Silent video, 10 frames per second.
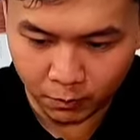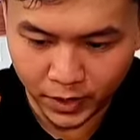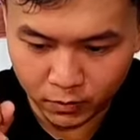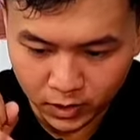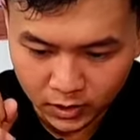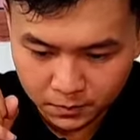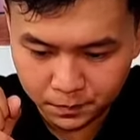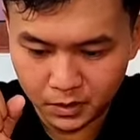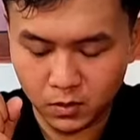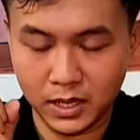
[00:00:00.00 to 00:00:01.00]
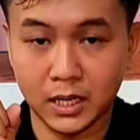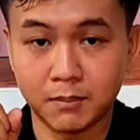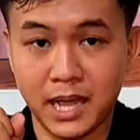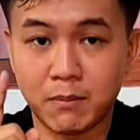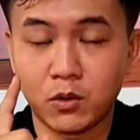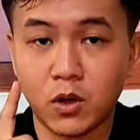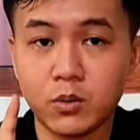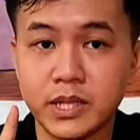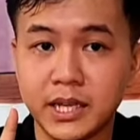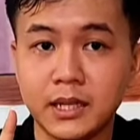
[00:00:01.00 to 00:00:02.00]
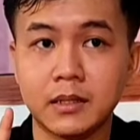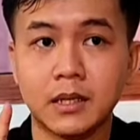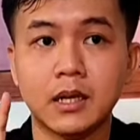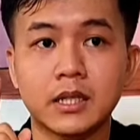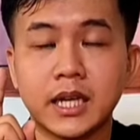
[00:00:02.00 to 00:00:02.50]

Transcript: còn một điều nữa Quốc Thành hôm nay muốn nói với gì đó